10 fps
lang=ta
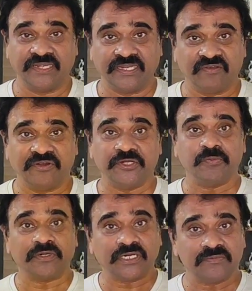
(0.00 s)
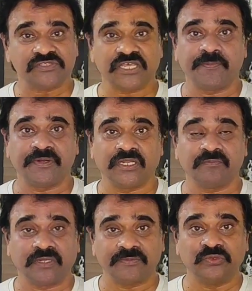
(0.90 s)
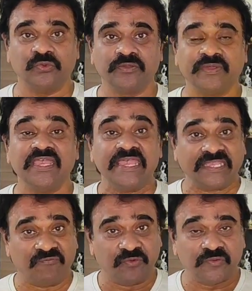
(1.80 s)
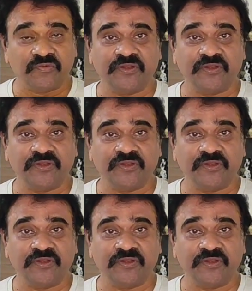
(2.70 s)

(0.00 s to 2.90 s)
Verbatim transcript: என்ன வேண்டுமானாலும் சாப்பிடலாம் நமது உரிமை எவ்வளவு